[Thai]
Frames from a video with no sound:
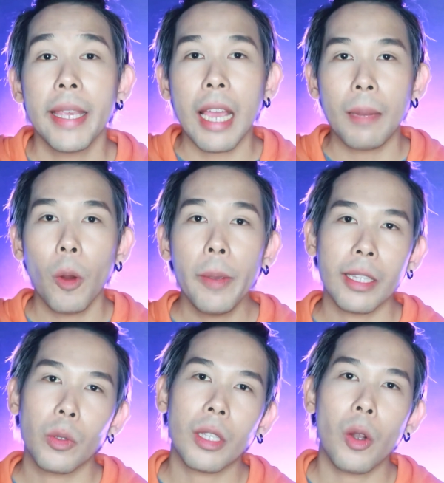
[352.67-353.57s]
มีการพบ
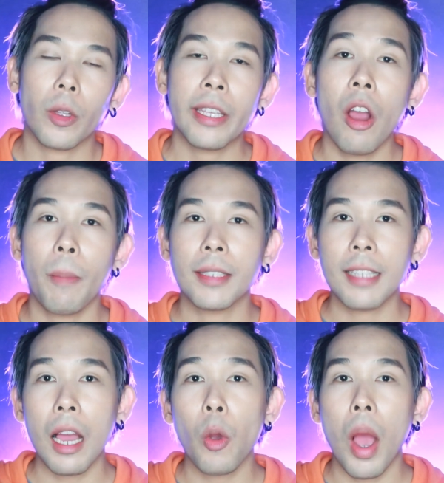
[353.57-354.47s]
เห็นตัวตลกที่ออกมา
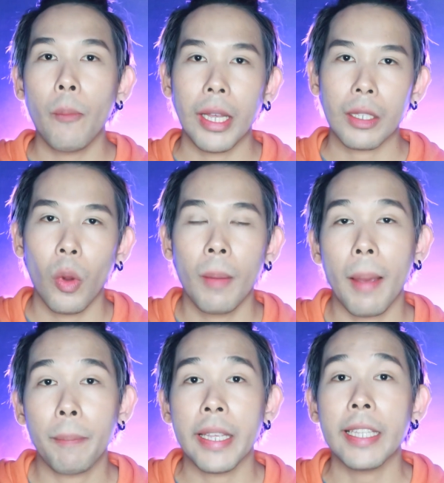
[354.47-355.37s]
สร้างความหวาดกลัว
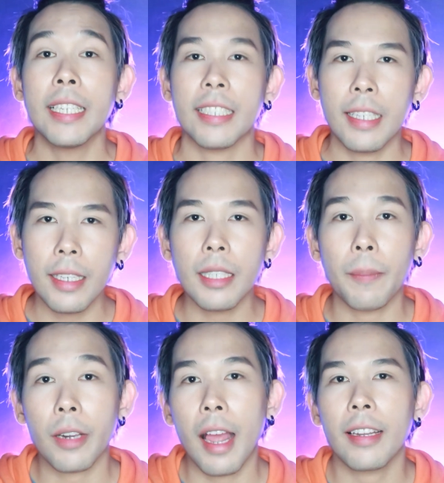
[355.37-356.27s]
แบบนี้ถึงยี่สิ
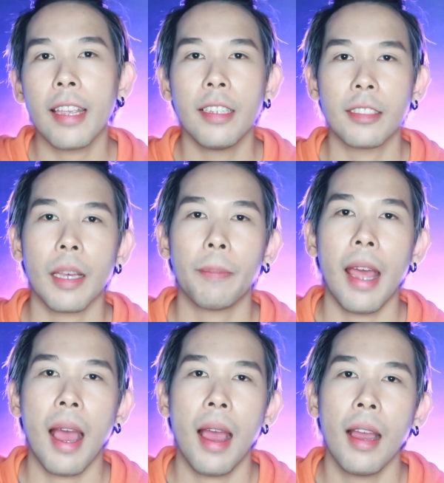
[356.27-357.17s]
บครั้งในหนึ่งสัป
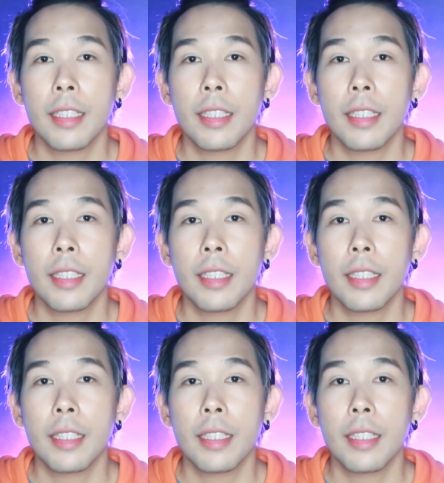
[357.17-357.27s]
ดาห์